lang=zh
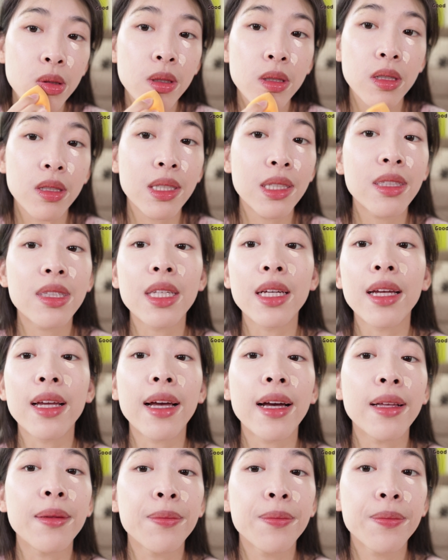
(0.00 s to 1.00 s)
或者是显
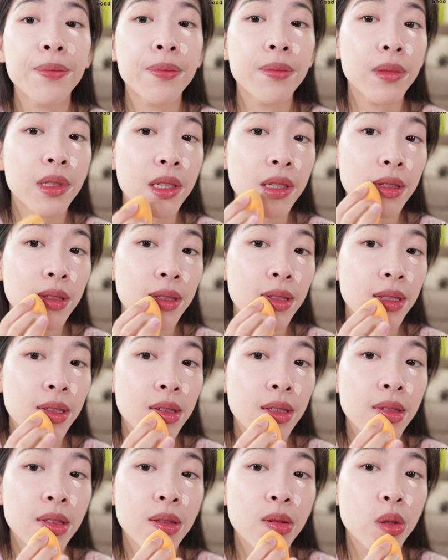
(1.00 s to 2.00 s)
干，你看
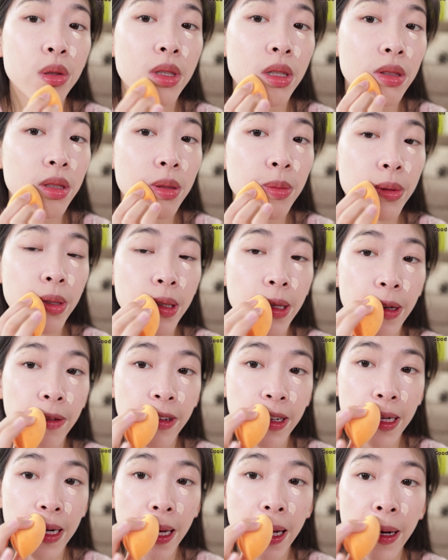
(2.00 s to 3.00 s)
嘴角这边也
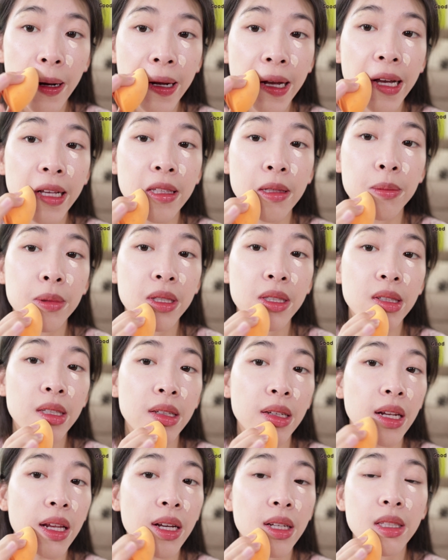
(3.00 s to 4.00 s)
非常好看的被
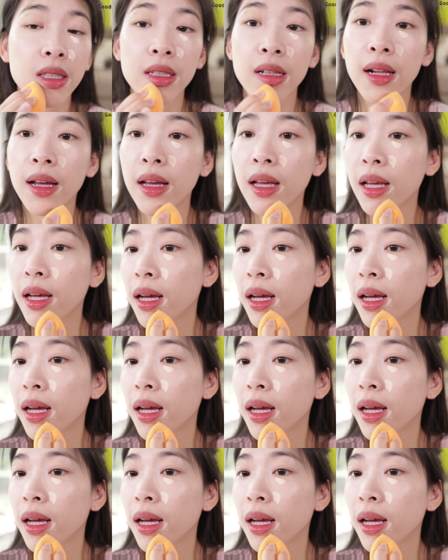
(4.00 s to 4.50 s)
提亮起来。